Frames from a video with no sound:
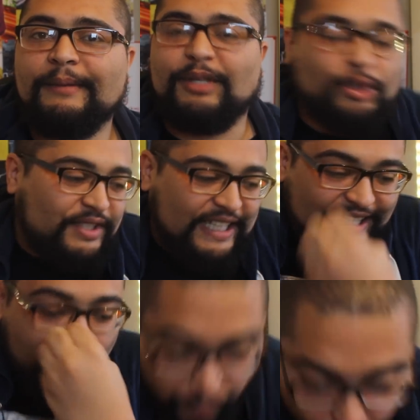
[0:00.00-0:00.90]
Parce que
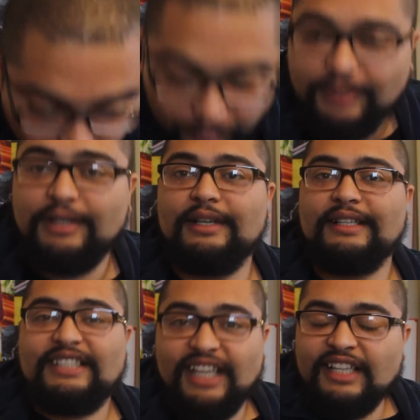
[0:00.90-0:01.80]
c'était bon
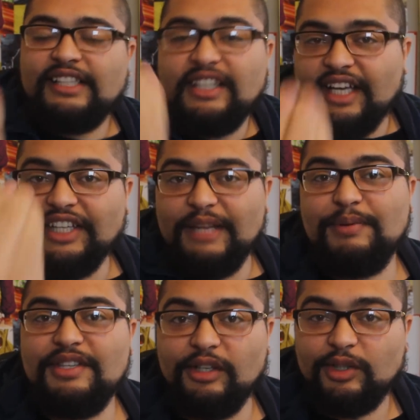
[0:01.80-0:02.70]
ça, c'était un
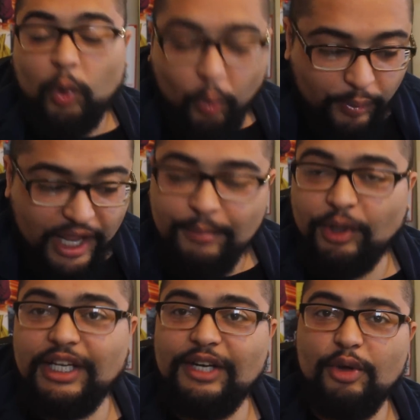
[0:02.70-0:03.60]
épisode complet,
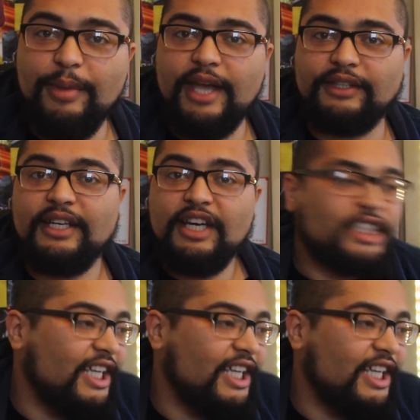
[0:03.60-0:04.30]
bordel de merde.